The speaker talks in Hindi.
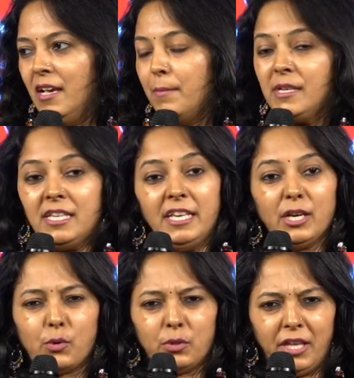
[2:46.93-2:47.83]
बस ही
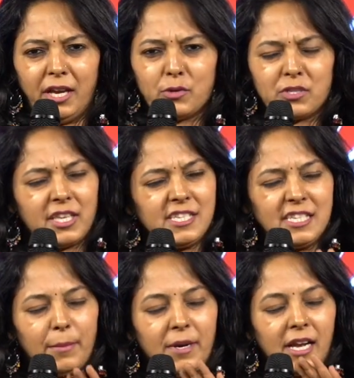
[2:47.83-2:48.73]
को देख उसके
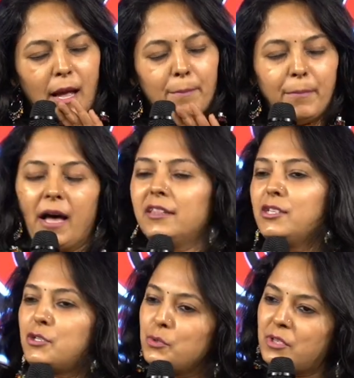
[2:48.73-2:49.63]
सब्र का बांध
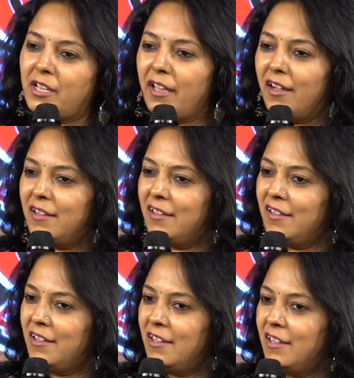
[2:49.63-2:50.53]
टूट
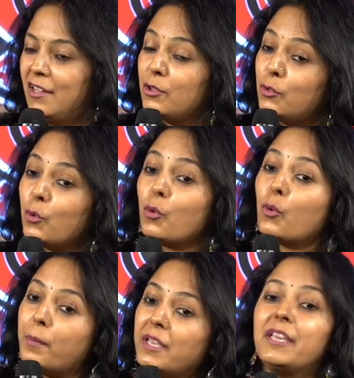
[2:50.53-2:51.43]
गया
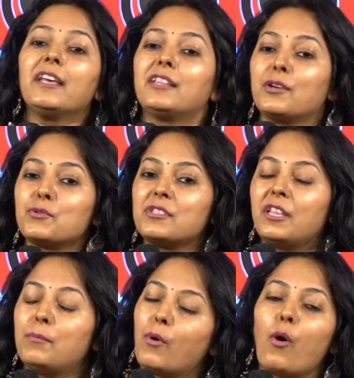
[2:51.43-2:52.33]
दोनों भीगे थे उस
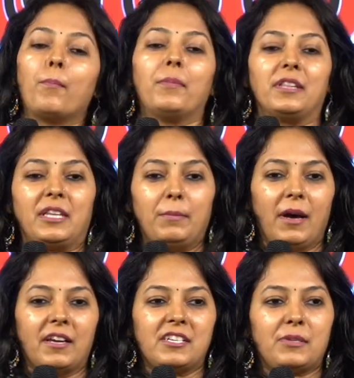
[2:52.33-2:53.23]
दिन मोहब्बत की
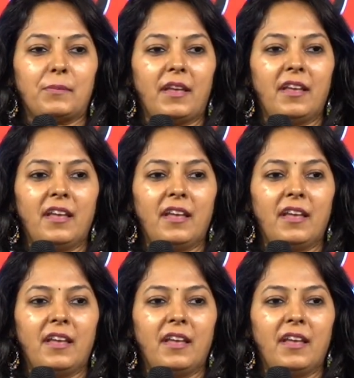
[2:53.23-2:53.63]
बारिश में